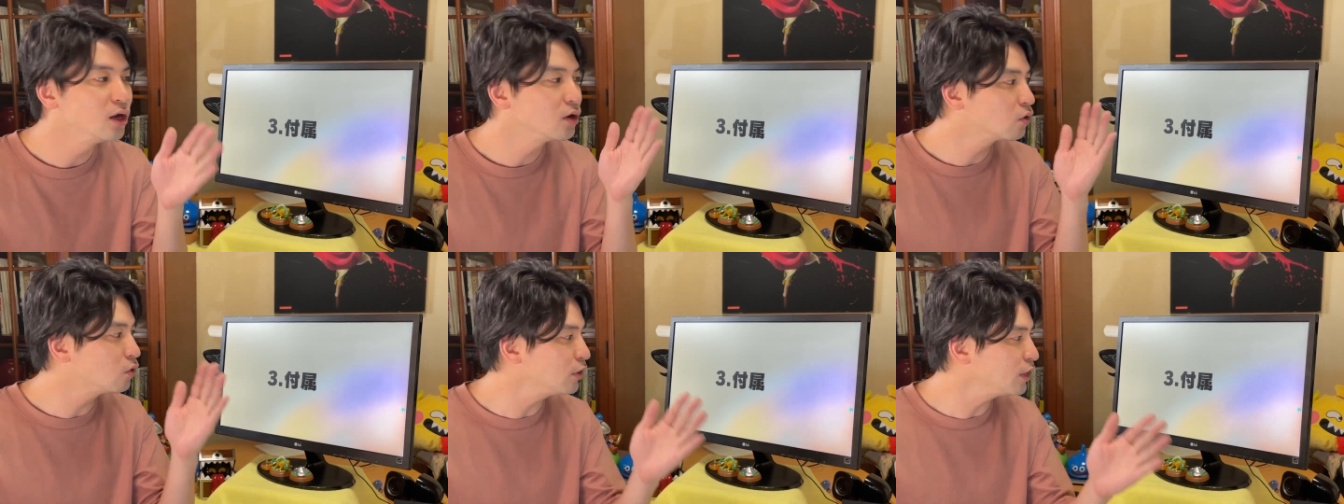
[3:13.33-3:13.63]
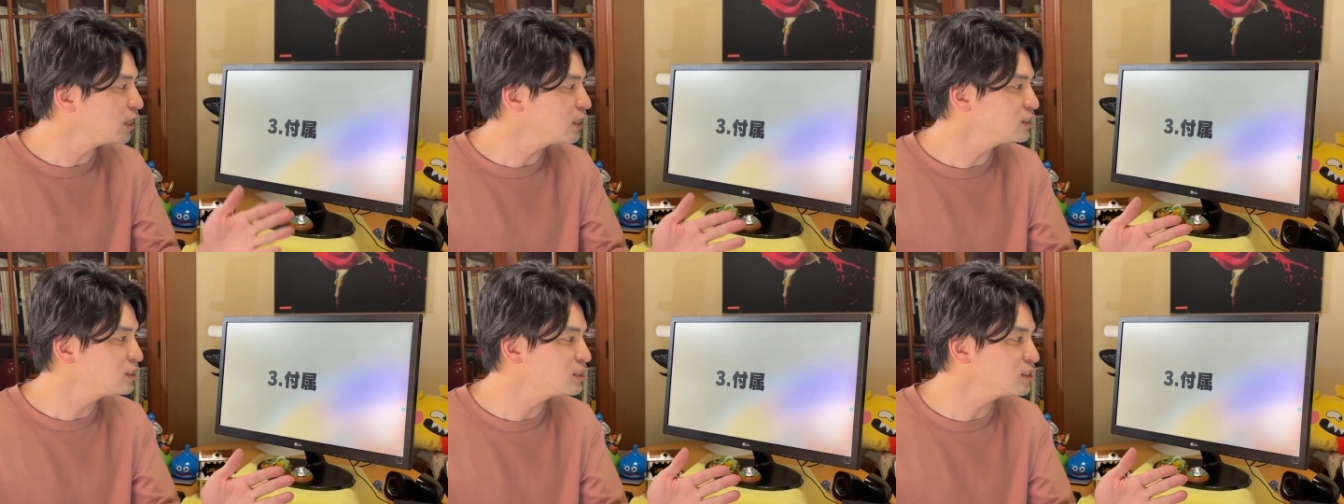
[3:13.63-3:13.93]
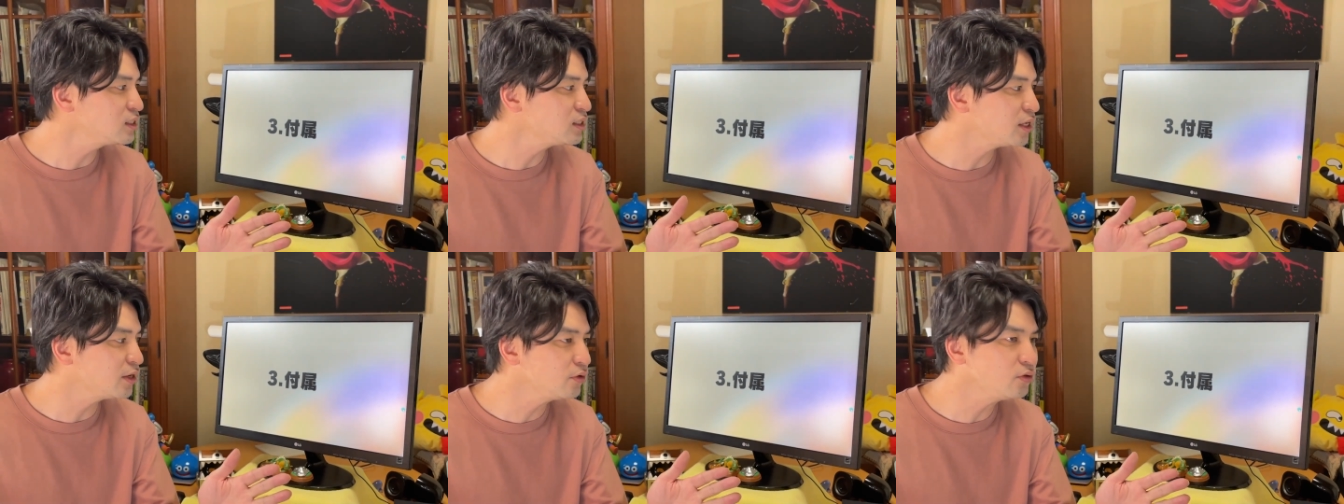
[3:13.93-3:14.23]
これがつ
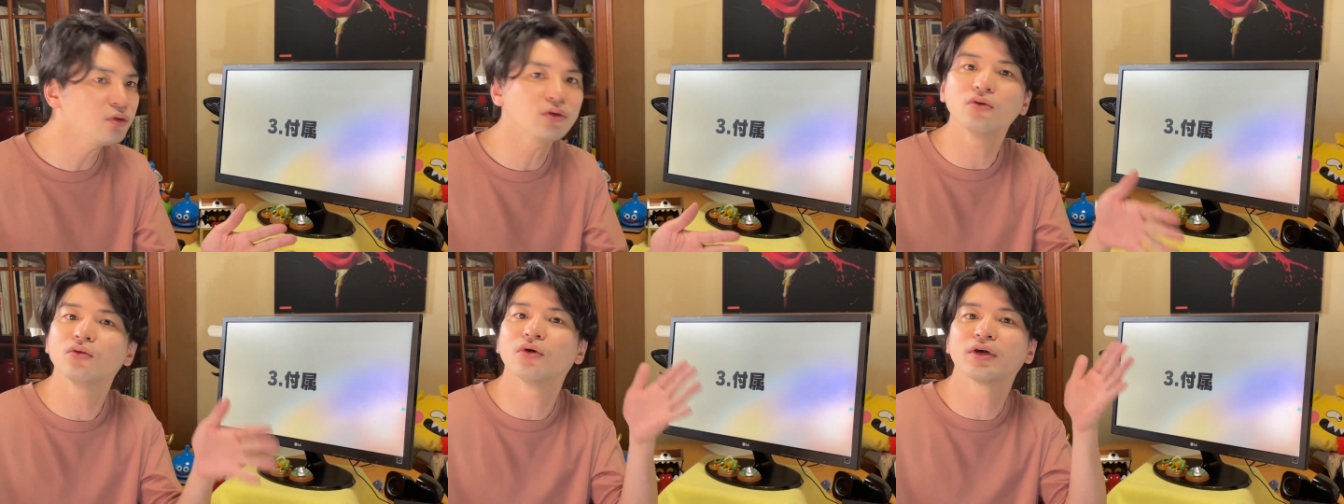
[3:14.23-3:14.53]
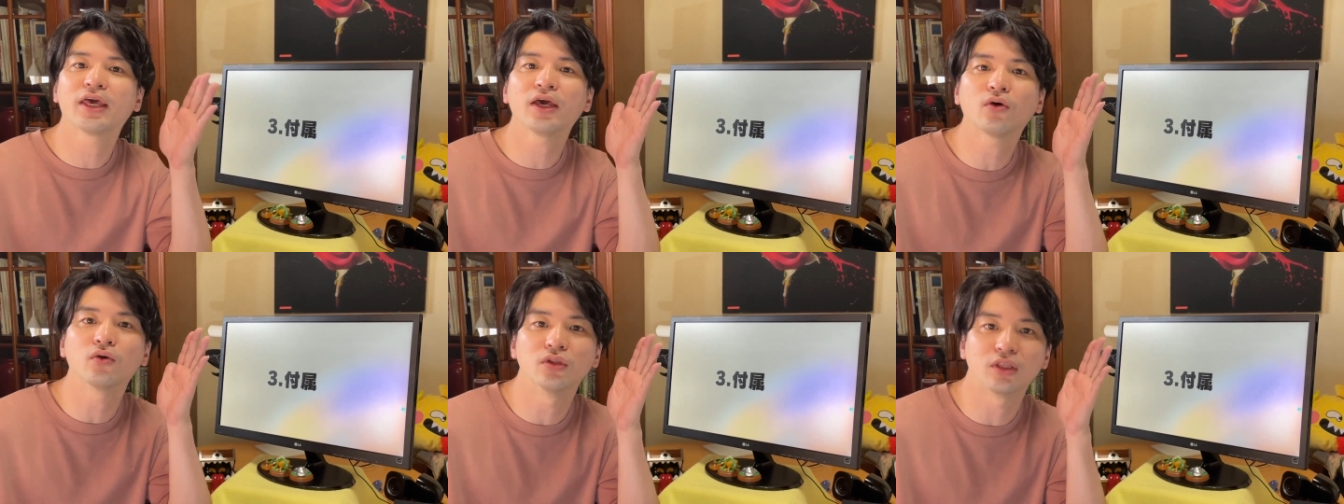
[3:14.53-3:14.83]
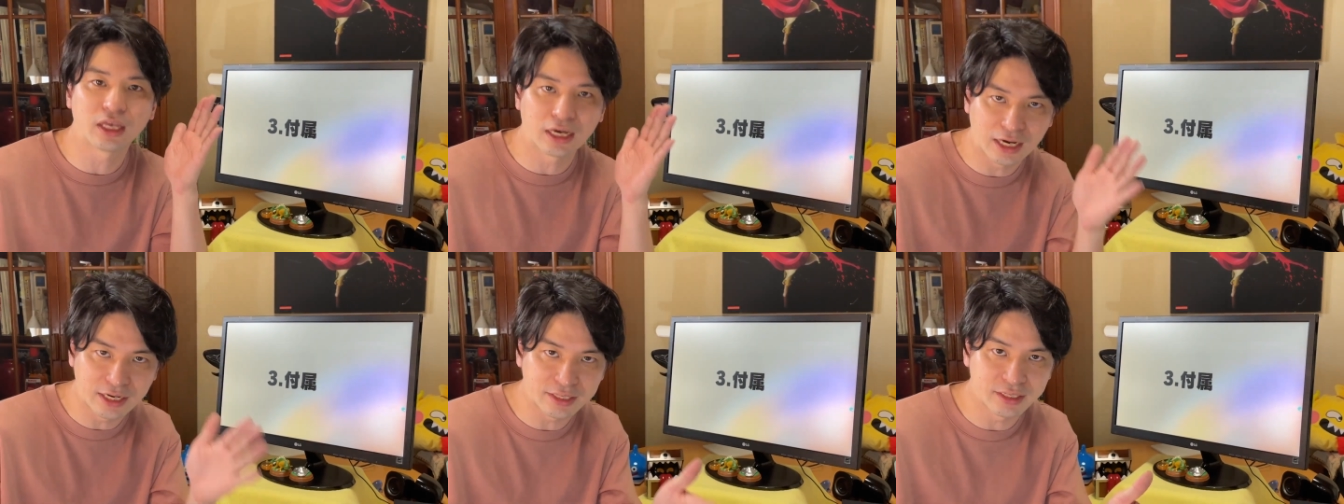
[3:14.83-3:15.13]
いてるっていうのは結構
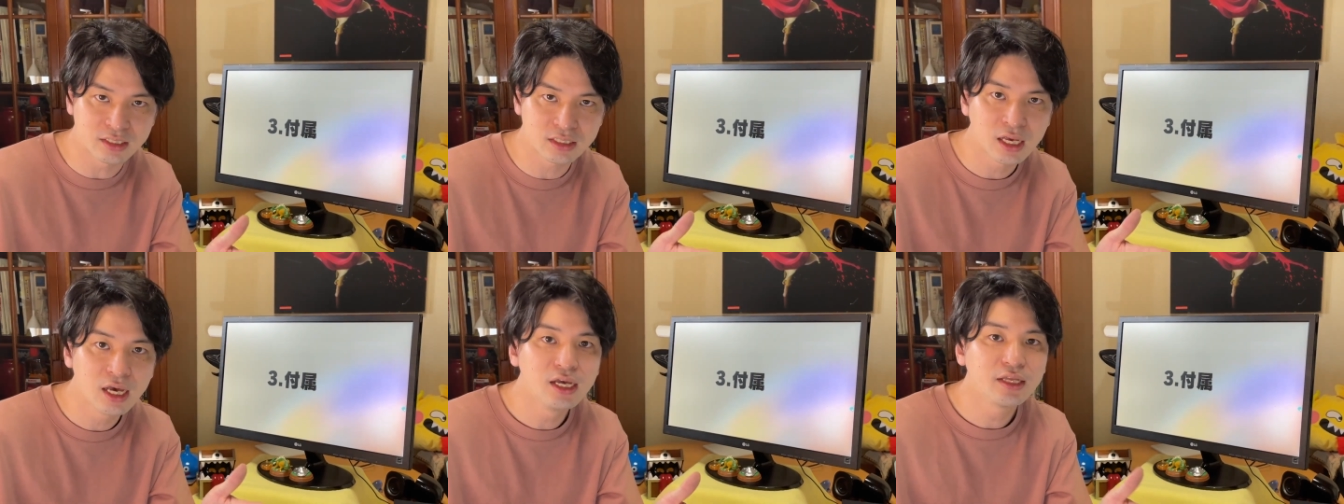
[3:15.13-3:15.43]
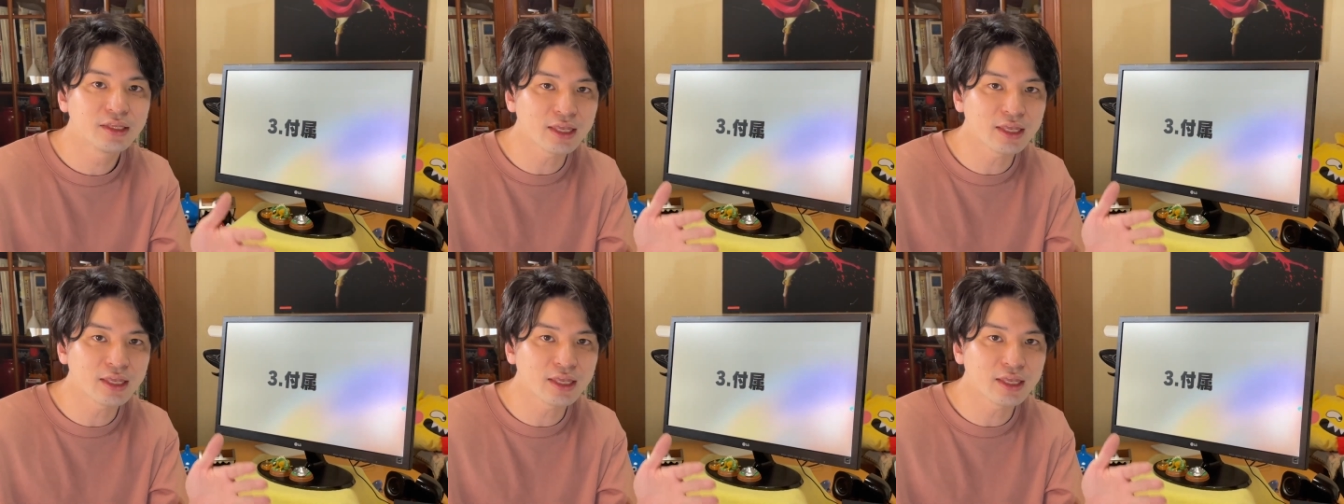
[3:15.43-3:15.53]
でかいです。